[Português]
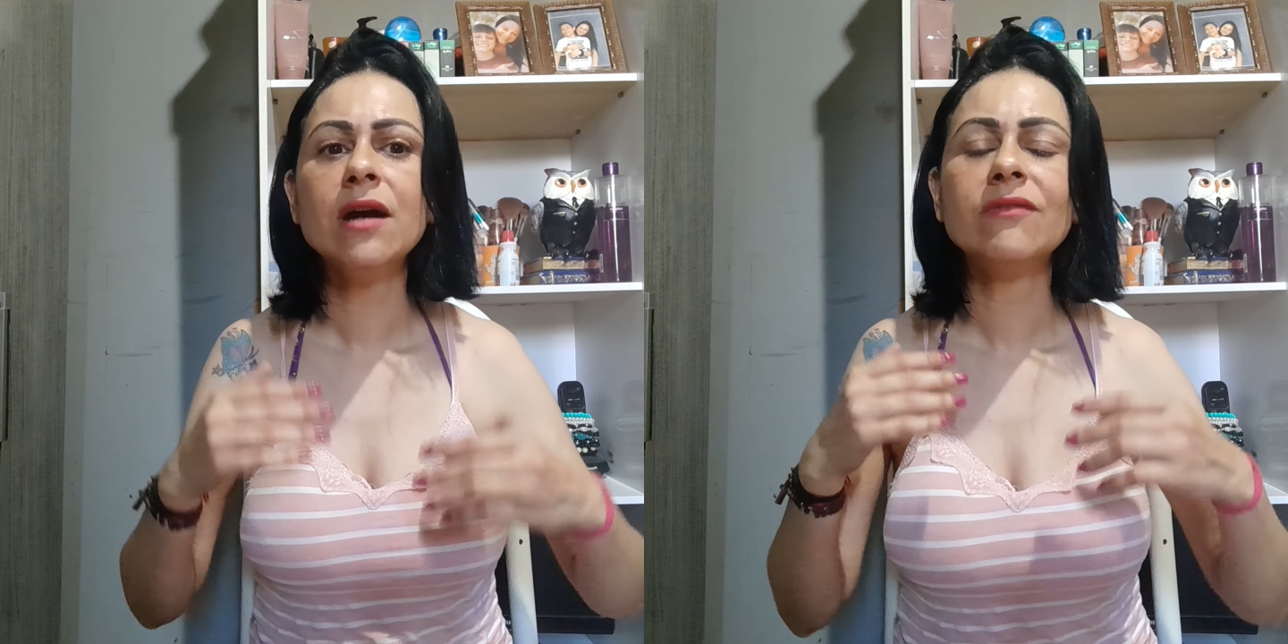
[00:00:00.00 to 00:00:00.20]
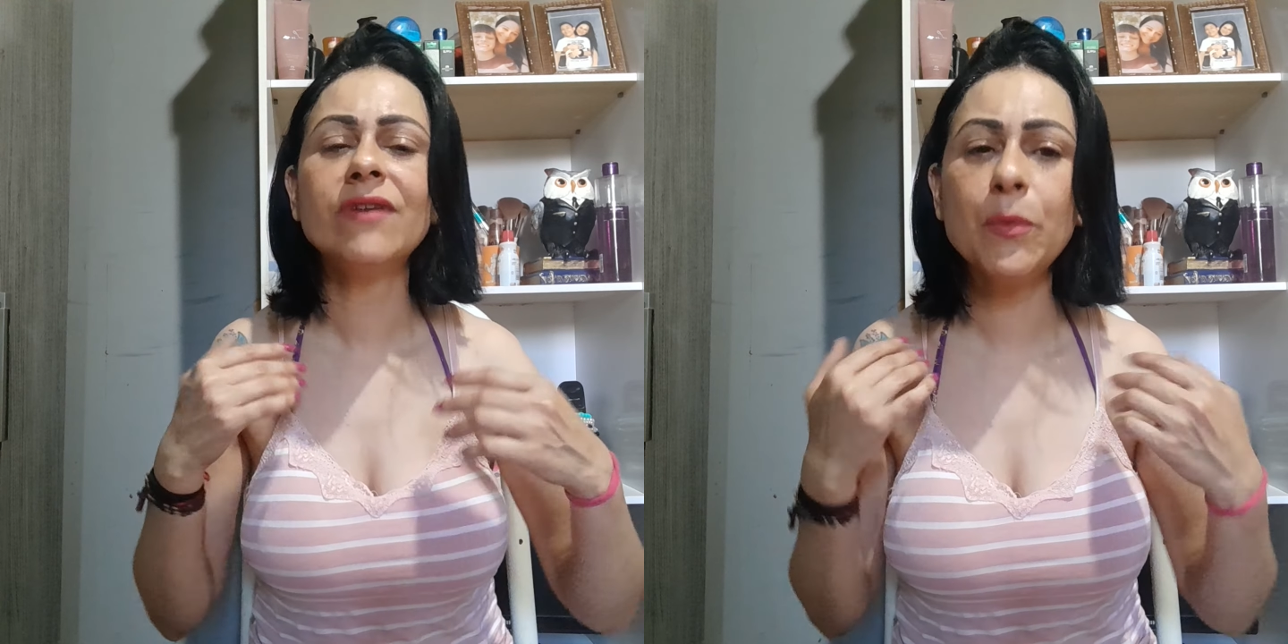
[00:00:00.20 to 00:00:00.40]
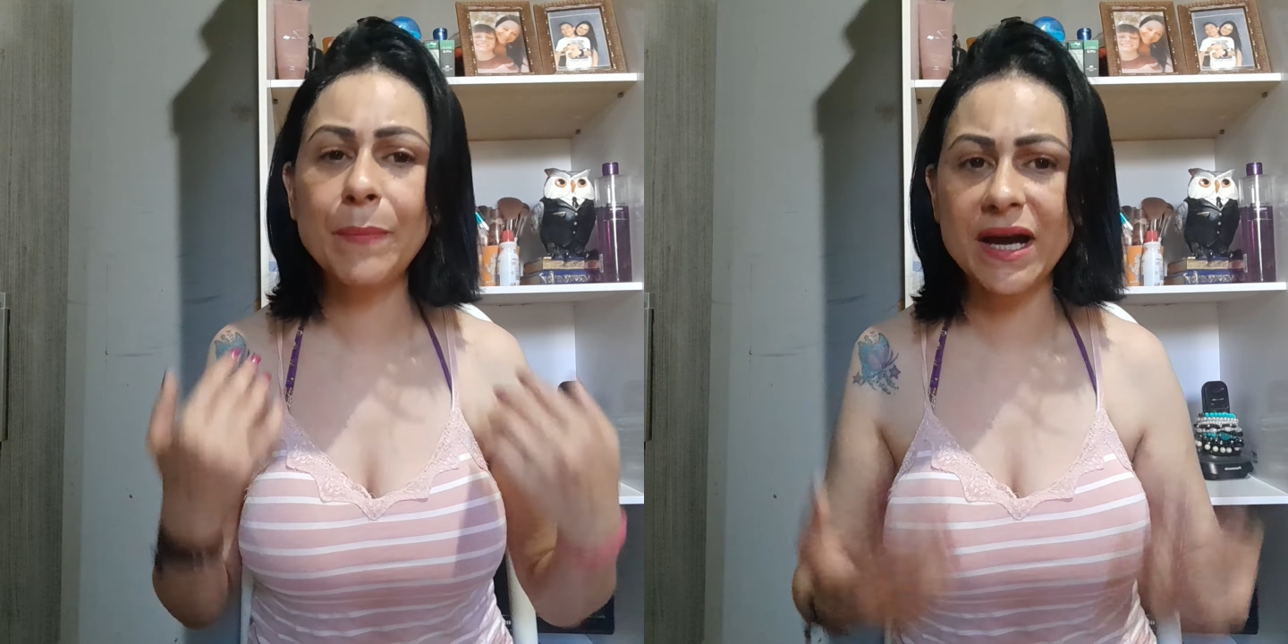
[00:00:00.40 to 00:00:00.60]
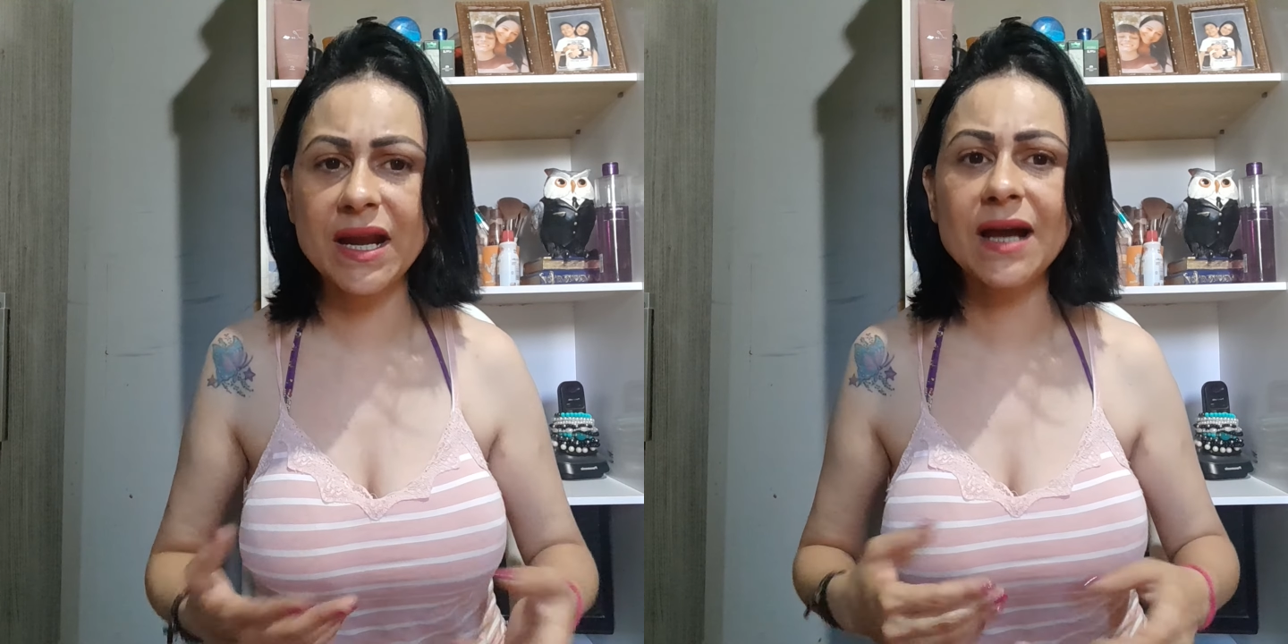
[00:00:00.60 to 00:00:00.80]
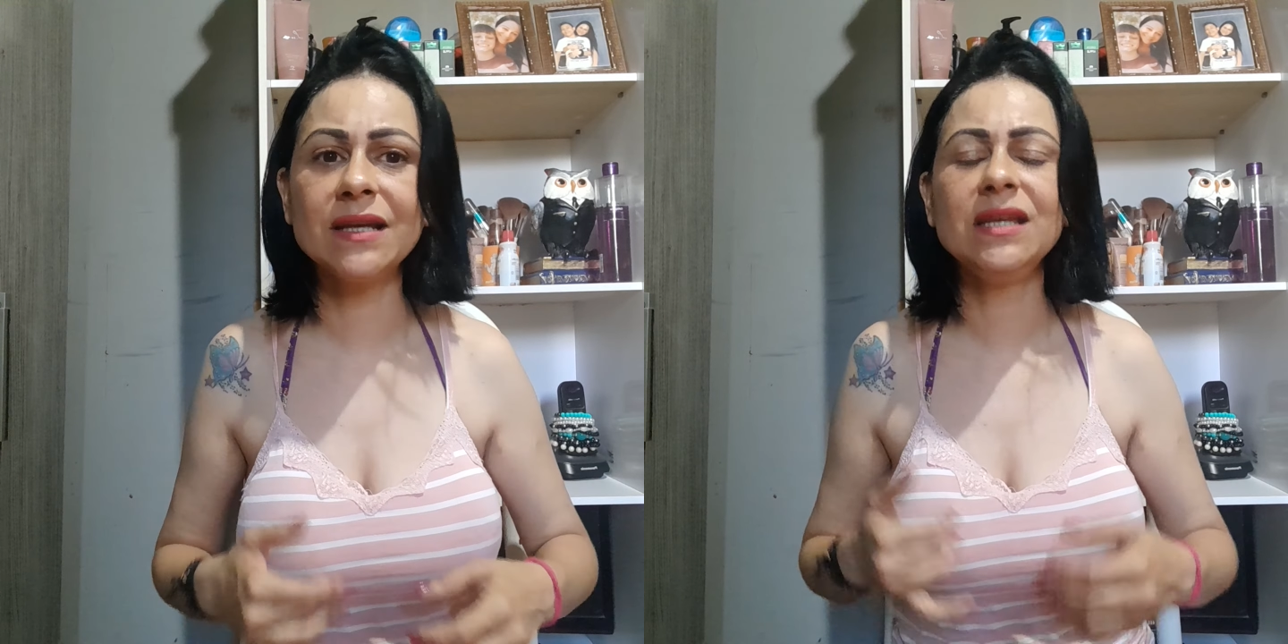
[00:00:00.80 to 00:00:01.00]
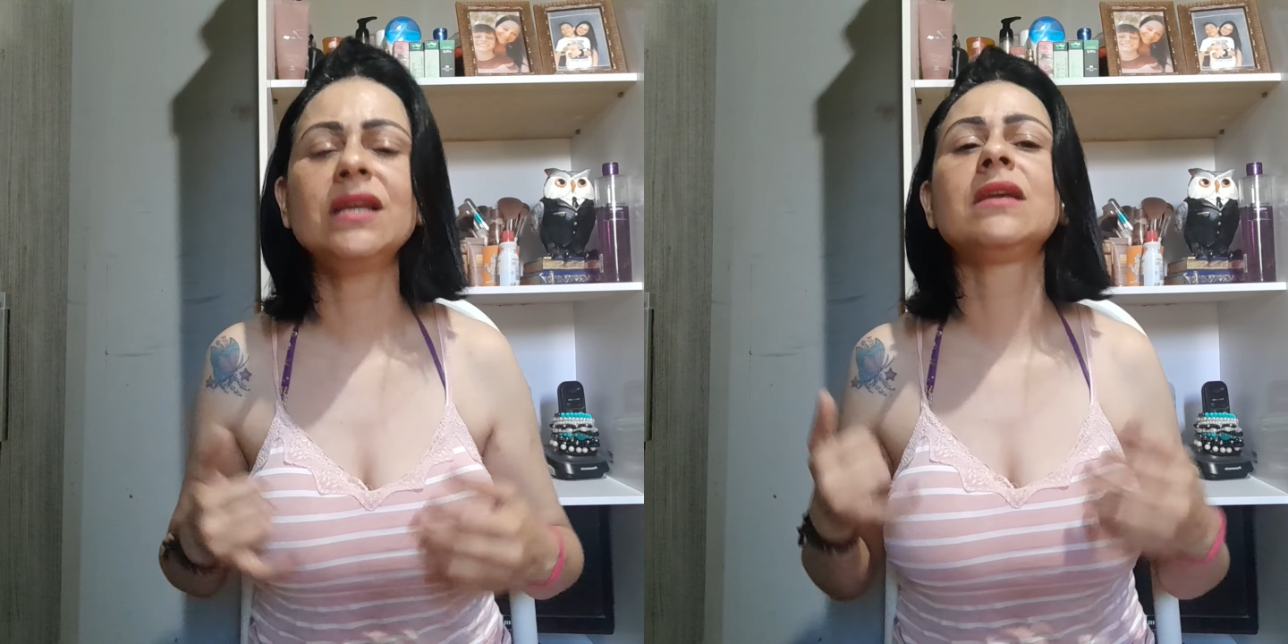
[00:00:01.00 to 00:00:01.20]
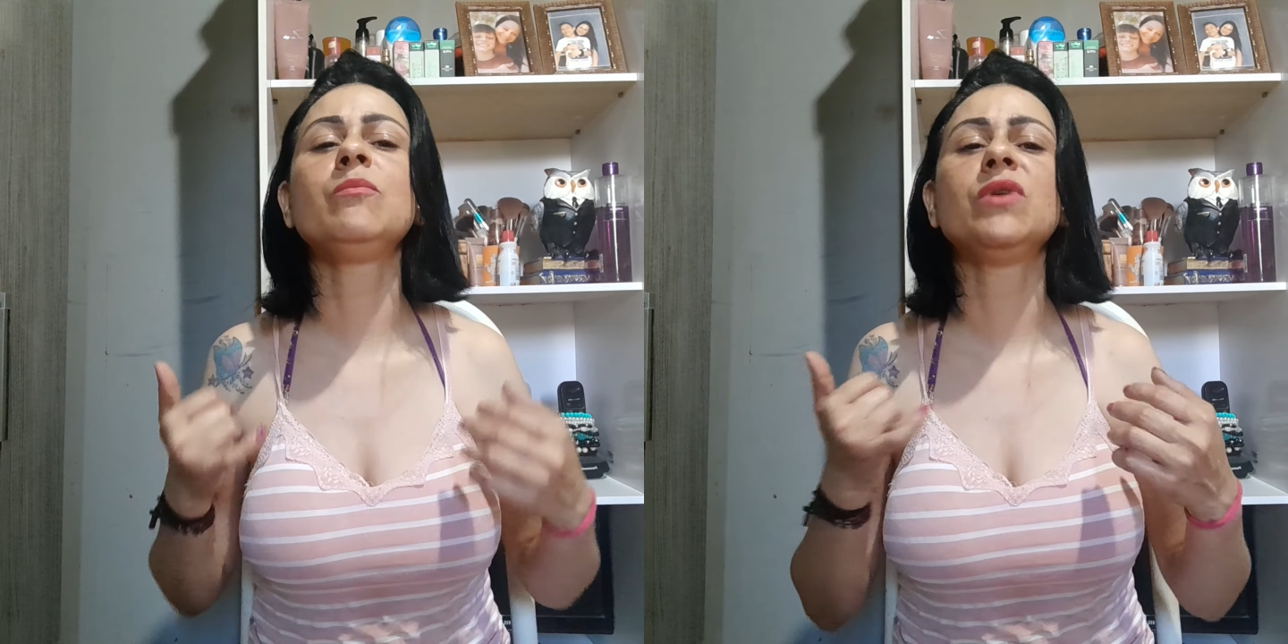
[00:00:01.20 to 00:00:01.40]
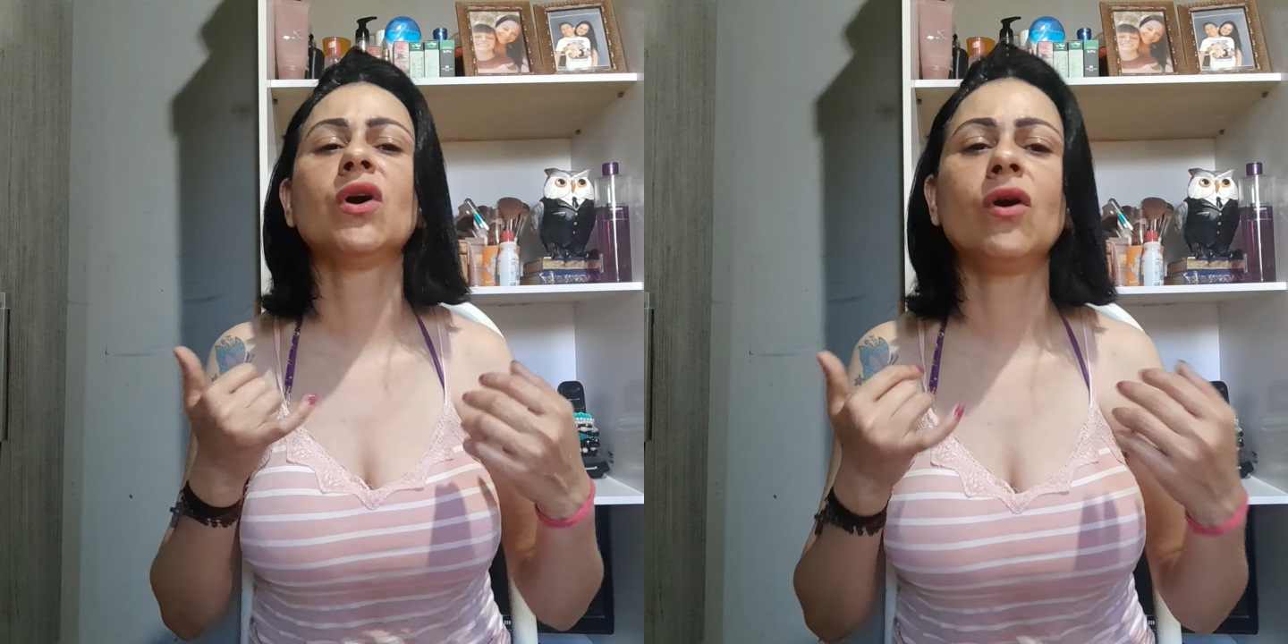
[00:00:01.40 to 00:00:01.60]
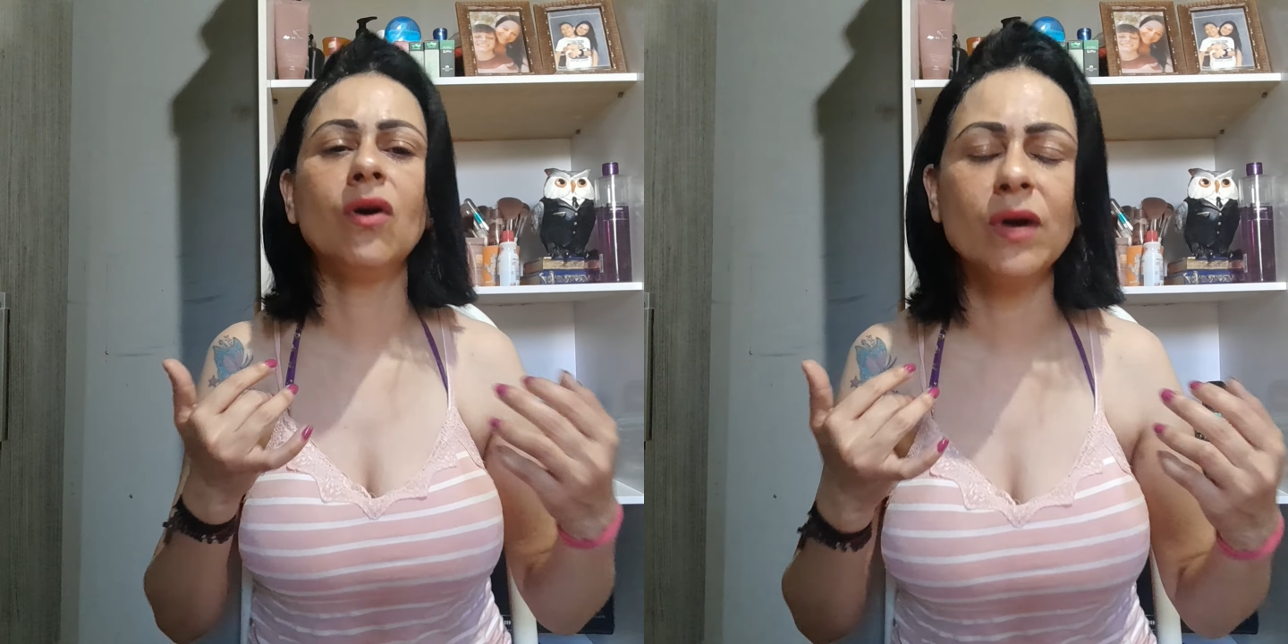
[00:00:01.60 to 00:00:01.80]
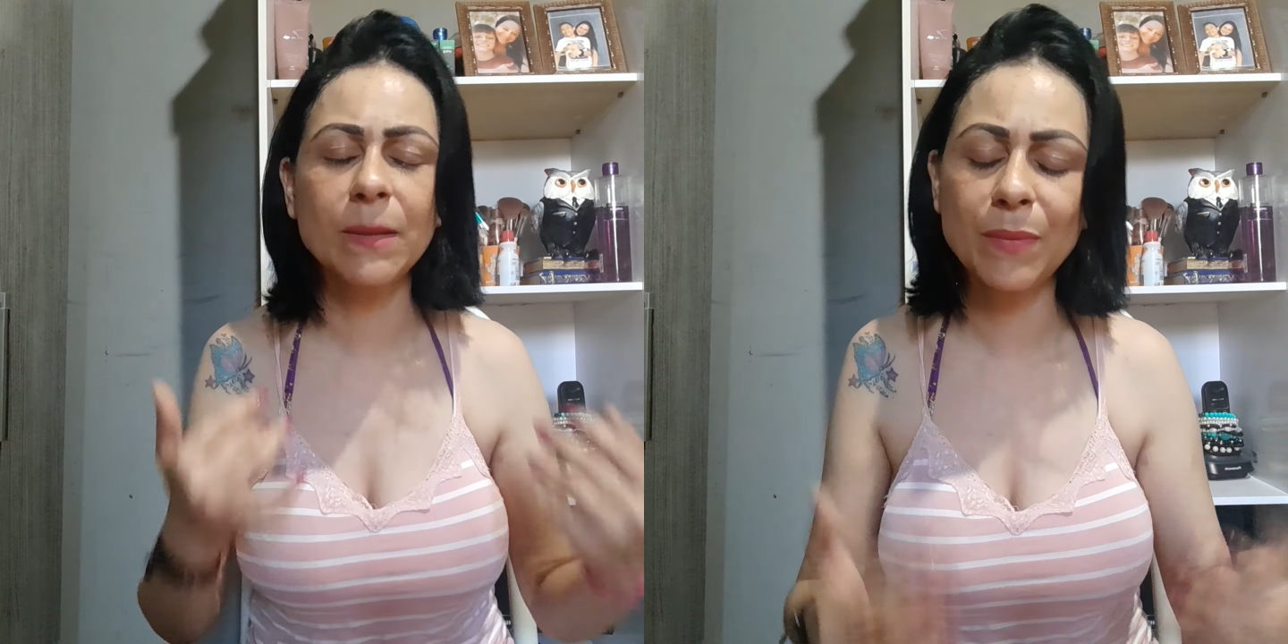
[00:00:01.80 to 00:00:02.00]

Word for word: vão parar aí que piora,